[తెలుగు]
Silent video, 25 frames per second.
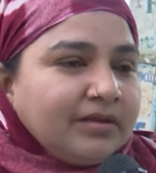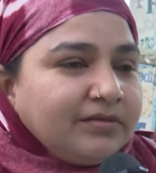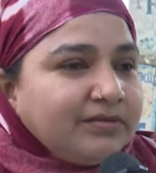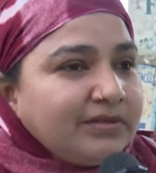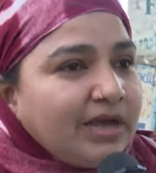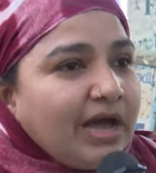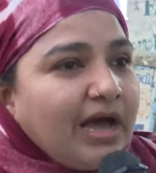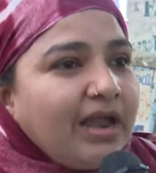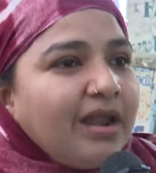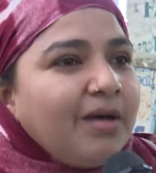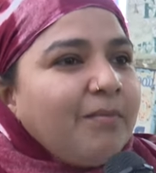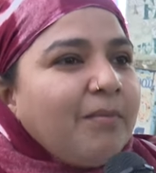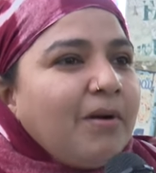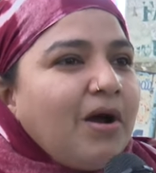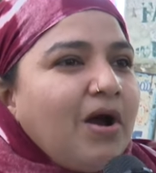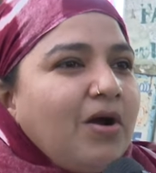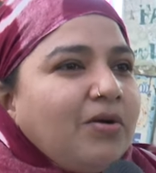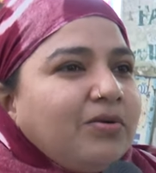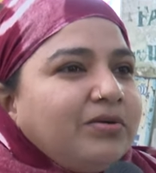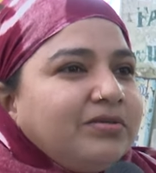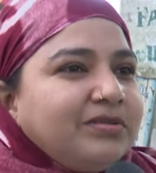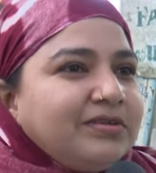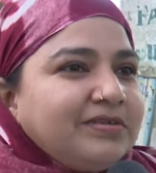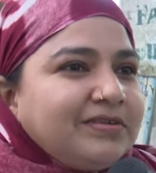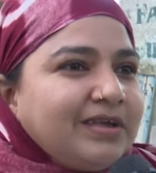చాలా
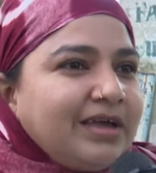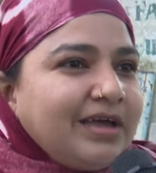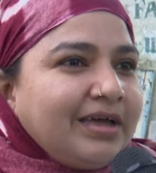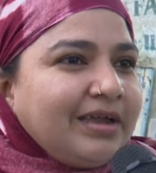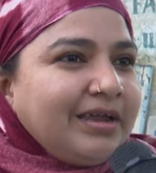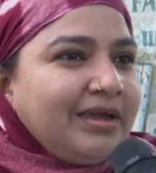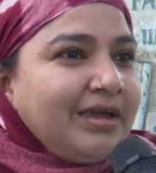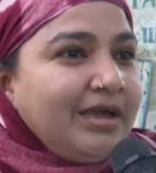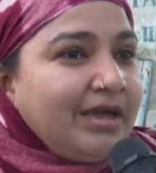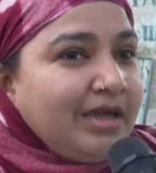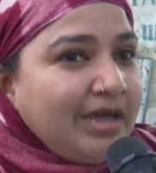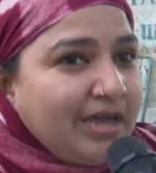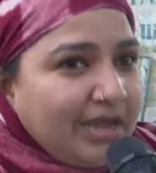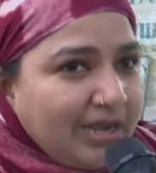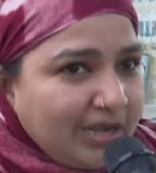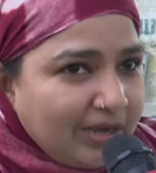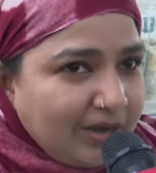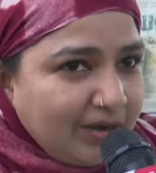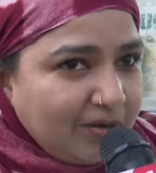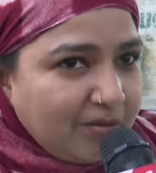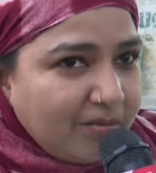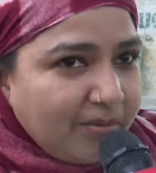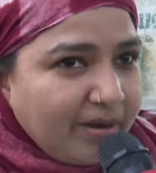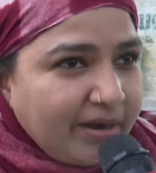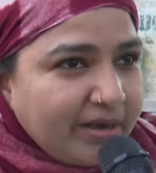బాగుంది సార్
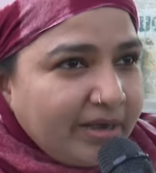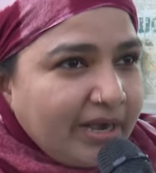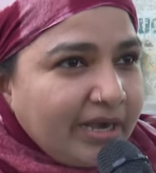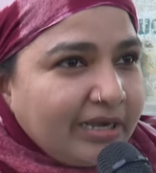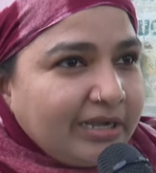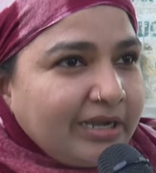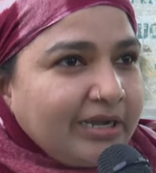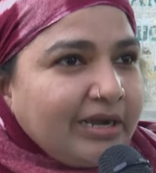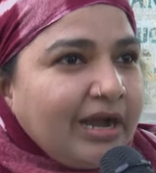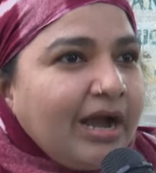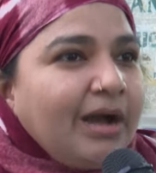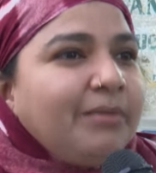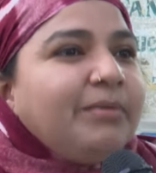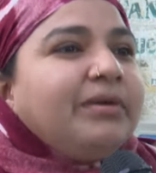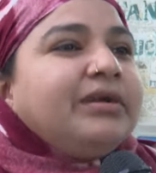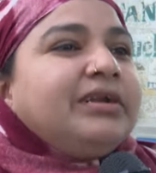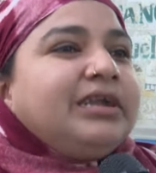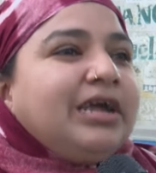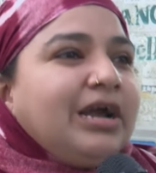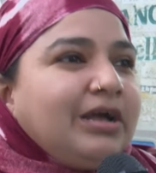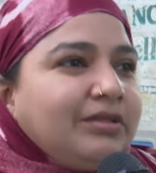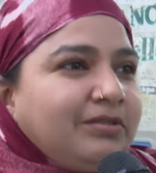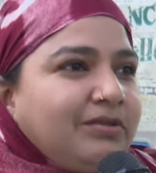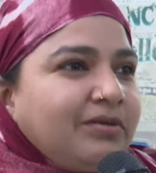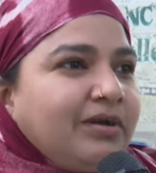నేను మైనార్టీ కాబట్టి
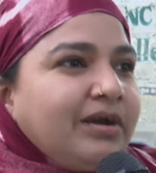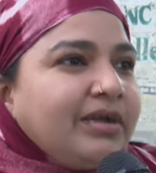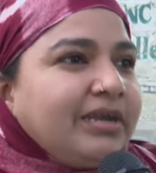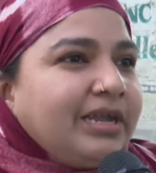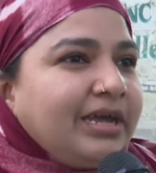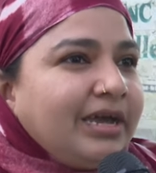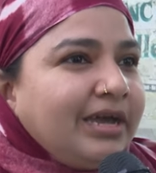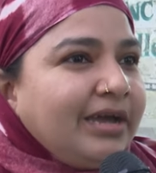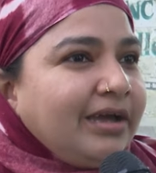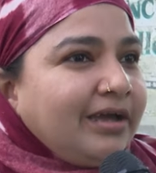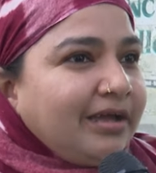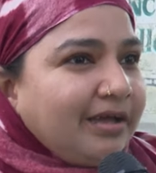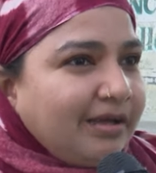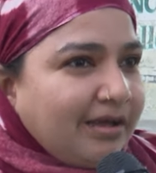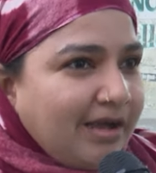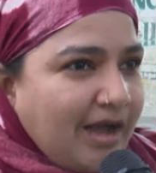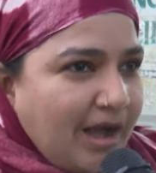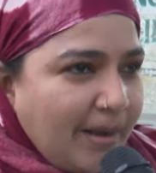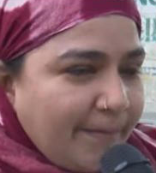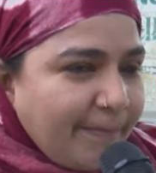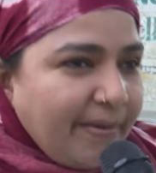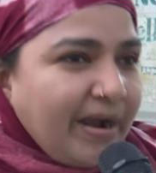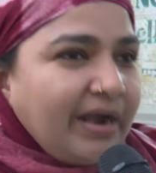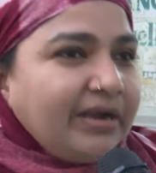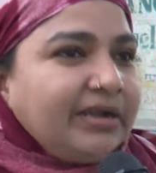అందుకనే ఆ
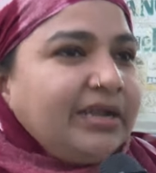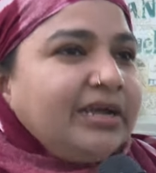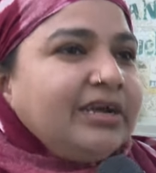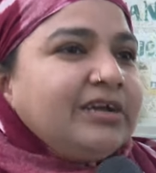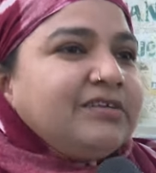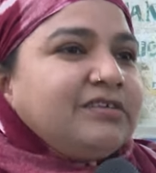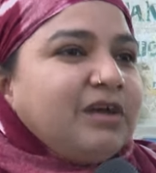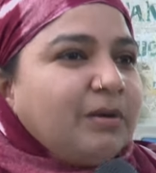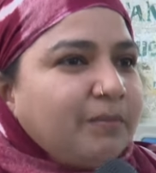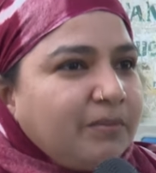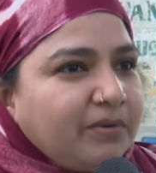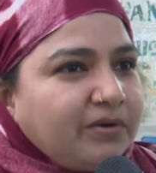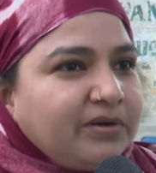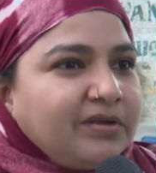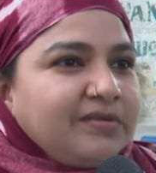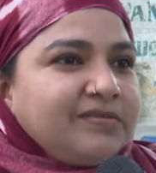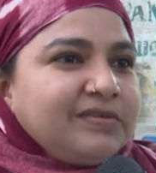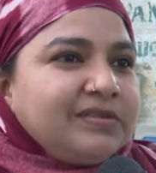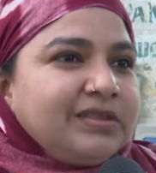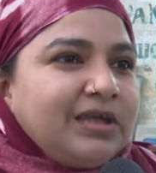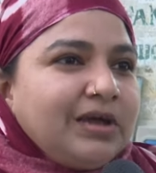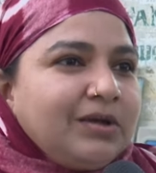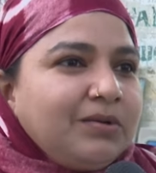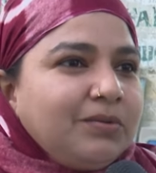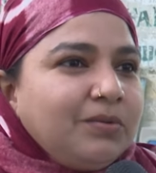పార్టీకి సపోర్ట్
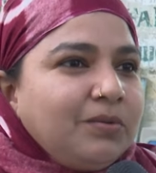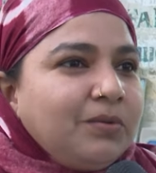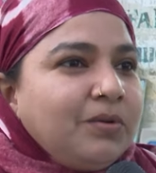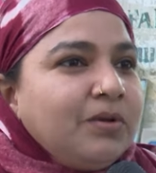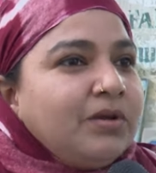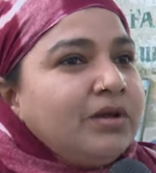ఇస్తున్నాను